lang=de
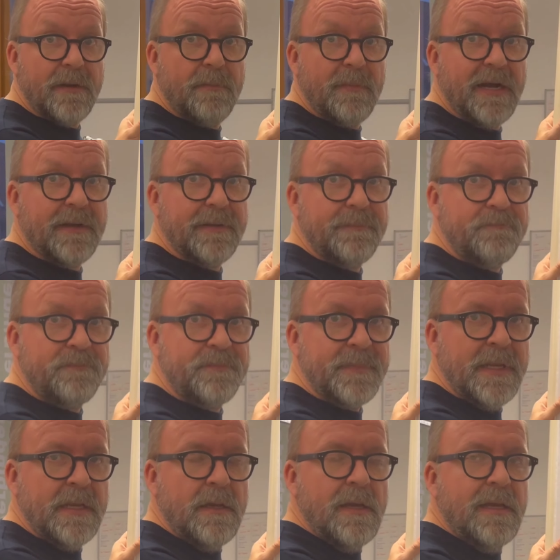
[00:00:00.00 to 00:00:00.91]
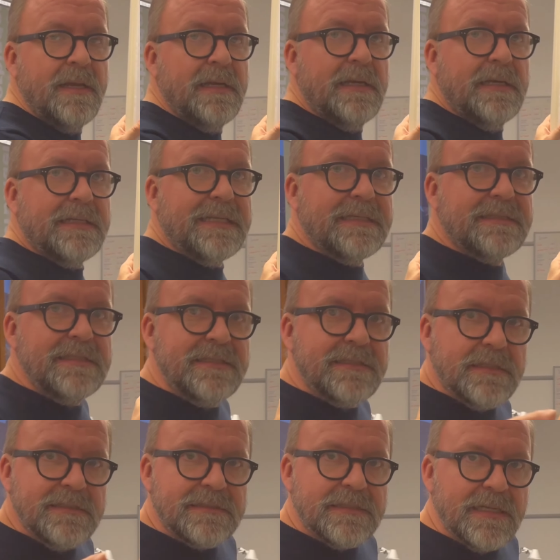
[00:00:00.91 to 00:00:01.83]
machen. Das
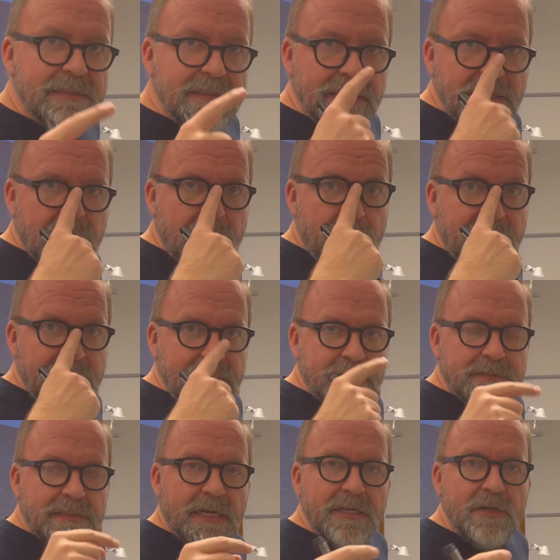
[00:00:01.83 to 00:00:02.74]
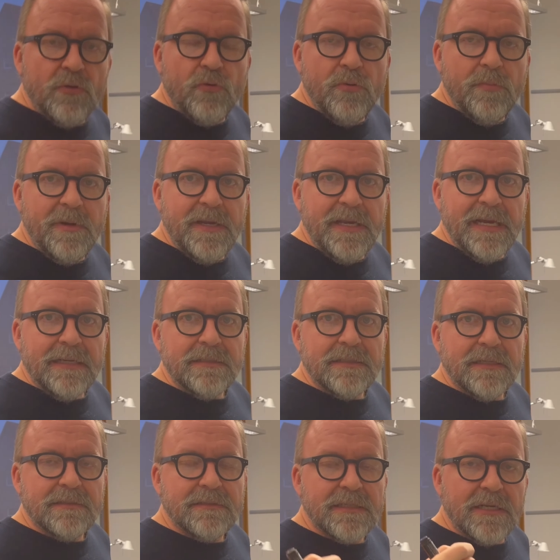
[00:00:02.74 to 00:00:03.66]
Interessante dabei ist, deine Rübe lernt
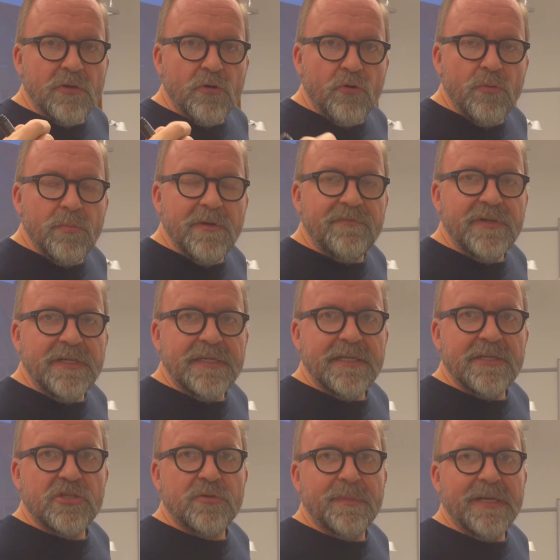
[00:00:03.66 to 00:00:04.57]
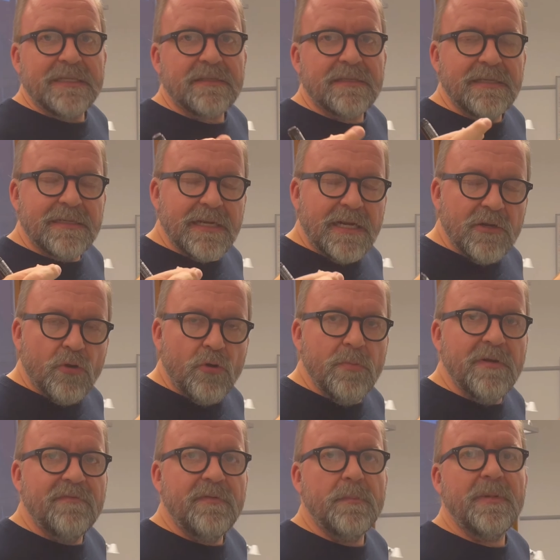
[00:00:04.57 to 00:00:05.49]
das, deine Rübe will den Schmerz nicht, deine
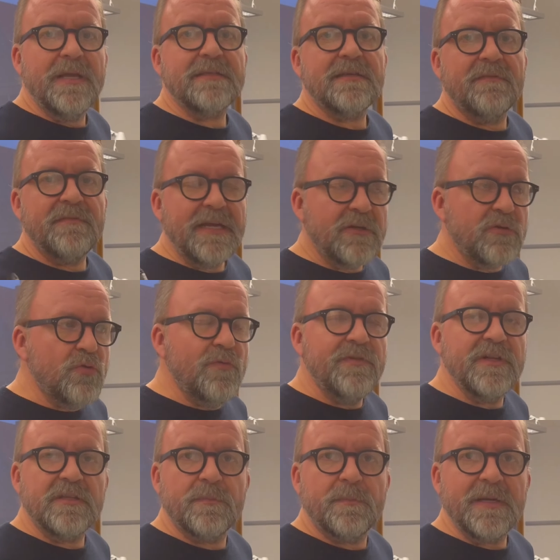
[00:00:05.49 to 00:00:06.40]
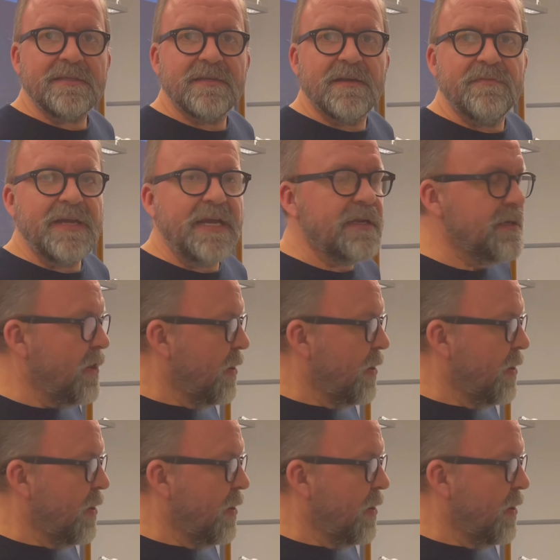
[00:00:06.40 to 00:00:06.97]
Rübe will besser werden, du willst besser werden